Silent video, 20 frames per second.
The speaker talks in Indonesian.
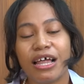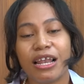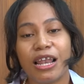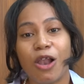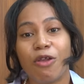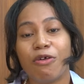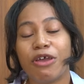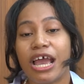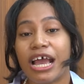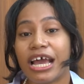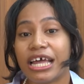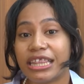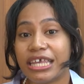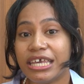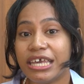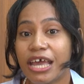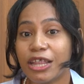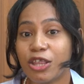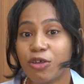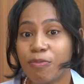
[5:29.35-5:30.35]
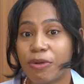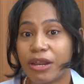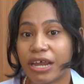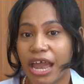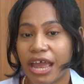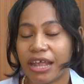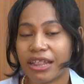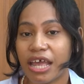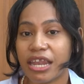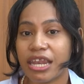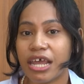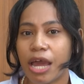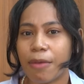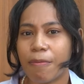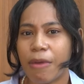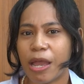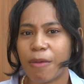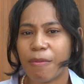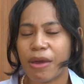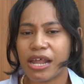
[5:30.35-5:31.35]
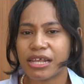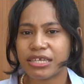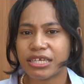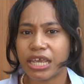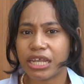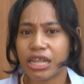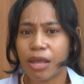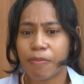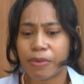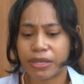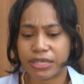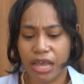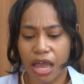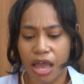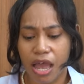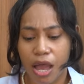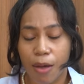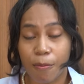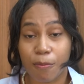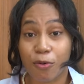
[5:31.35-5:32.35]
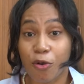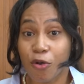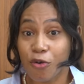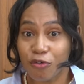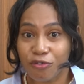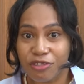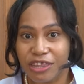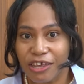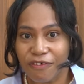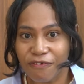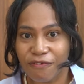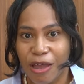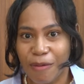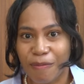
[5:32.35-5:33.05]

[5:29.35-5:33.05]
Lalu yang ketiga itu berkaitan dengan bagaimana sih kita bisa produktif,